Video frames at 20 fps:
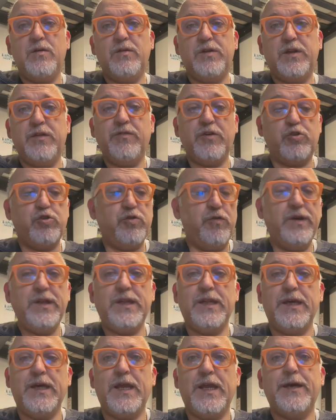ti faccio
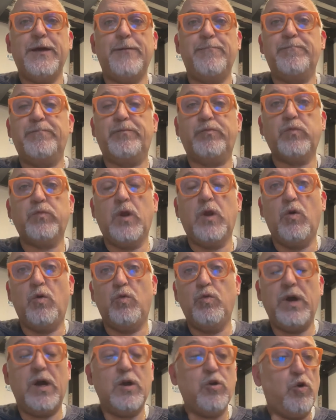vedere mm,
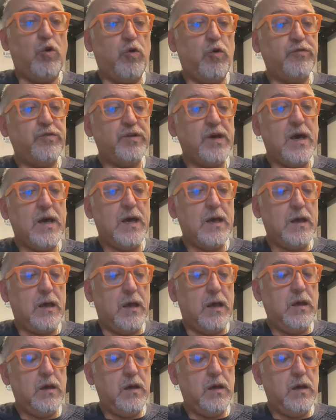una cosa